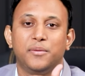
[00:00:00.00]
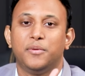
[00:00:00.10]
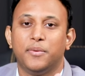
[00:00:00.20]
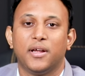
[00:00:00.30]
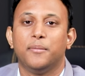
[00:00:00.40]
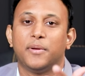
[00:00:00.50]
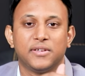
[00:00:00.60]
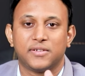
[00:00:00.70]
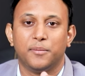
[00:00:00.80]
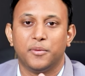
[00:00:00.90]
ஸ்கிரிப்ட் பார்க்கலாம்
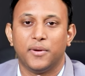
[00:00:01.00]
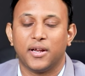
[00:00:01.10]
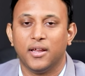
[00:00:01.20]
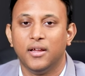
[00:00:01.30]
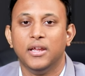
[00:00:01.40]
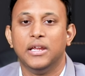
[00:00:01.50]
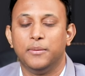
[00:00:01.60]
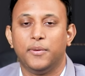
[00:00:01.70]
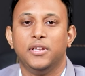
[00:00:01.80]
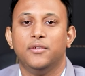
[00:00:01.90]
பத்து ஸ்கிரிப்ட் பார்க்கலாம்
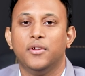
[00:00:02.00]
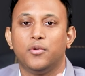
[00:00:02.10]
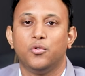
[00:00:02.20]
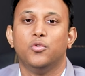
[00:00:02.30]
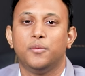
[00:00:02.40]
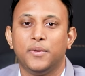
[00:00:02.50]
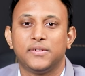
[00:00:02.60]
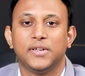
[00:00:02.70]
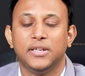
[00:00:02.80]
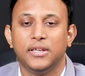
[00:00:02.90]
இப்போ இதுவே ஒரு நூறு
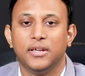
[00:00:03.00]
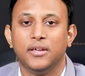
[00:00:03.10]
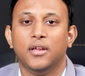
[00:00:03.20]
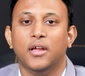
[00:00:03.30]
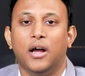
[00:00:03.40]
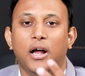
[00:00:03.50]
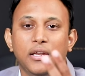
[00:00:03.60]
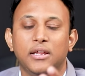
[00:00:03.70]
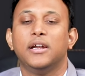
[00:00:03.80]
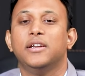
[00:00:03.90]
பேர் சேர்ந்து
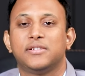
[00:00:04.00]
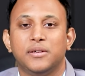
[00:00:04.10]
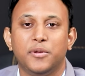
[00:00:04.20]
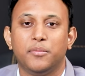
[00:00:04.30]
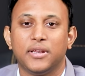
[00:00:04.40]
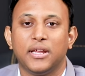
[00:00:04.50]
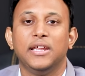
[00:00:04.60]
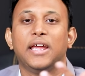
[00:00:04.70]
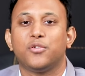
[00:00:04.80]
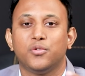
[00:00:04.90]
ஆளுக்கு ரெண்டு ஸ்கிரிப்ட்
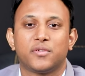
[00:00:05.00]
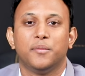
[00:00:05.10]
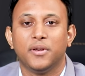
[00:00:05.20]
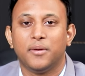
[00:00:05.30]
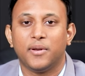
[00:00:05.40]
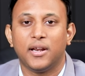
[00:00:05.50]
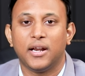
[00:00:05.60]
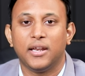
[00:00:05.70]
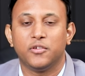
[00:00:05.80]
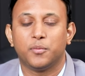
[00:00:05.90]
பார்த்தாலே இரநூறு ஸ்கிரிப்ட்
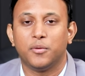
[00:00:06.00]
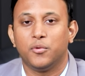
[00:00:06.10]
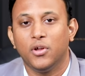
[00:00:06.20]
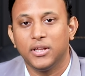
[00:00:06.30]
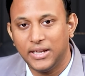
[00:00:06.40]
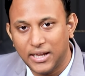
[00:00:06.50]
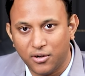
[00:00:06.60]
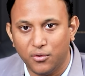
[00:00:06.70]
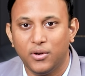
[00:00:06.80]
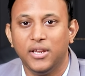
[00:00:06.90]
நம்மளால் அனலைஸ் பண்ண முடியும் அந்த
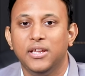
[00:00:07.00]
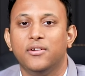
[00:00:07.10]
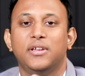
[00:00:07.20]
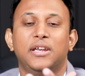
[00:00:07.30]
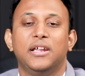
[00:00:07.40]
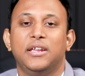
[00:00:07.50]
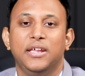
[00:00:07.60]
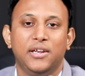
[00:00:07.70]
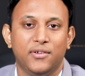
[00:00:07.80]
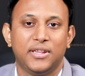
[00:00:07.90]
இரநூறுல
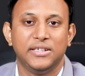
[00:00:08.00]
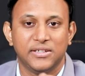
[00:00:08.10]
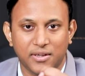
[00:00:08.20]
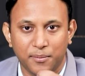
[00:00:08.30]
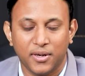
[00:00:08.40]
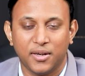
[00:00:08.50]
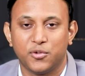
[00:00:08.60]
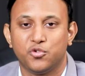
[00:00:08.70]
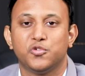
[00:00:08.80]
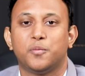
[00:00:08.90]
இருபதுலேருந்து இருபத்தஞ்சு ஸ்கிரிப்டை
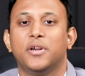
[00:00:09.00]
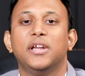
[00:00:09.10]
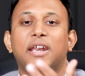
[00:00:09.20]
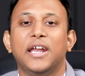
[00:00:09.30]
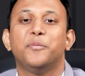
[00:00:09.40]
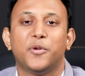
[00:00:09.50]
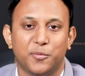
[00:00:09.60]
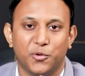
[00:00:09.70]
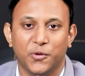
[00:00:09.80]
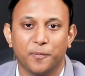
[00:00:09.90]
நம்ம சூஸ் பண்ணி ட்ரேட்
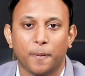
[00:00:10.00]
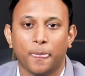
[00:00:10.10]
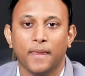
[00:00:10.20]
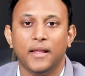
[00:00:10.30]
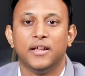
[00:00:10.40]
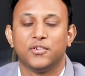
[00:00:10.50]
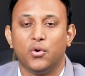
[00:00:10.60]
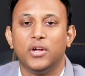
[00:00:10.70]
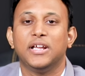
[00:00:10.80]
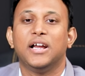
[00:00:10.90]
பண்ண முடியும்
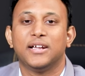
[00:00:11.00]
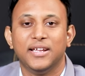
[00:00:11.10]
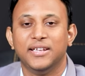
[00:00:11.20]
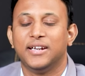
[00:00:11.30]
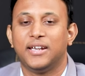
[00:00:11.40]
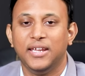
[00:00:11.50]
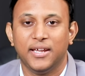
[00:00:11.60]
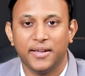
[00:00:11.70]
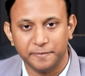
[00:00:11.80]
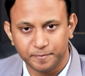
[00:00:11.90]
ஸோ அதுக்காக தான் இந்த டிஏ